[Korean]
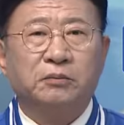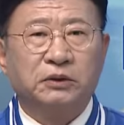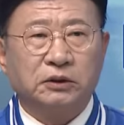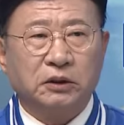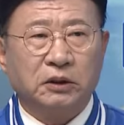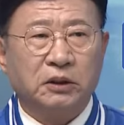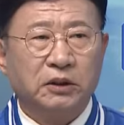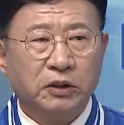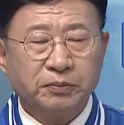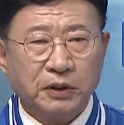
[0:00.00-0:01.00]
먼저
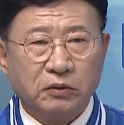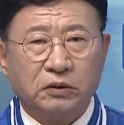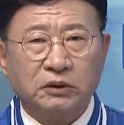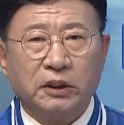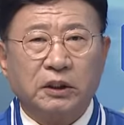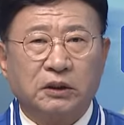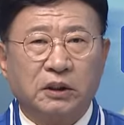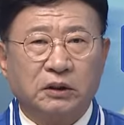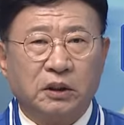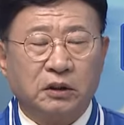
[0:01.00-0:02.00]
협상으로 끝내야
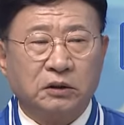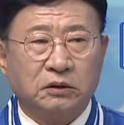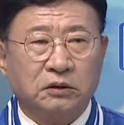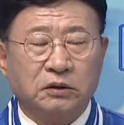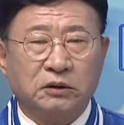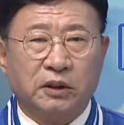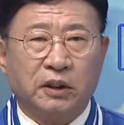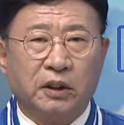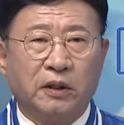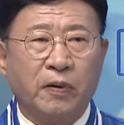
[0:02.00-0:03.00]
될
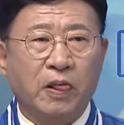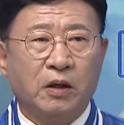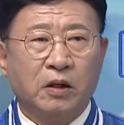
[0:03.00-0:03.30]
때근데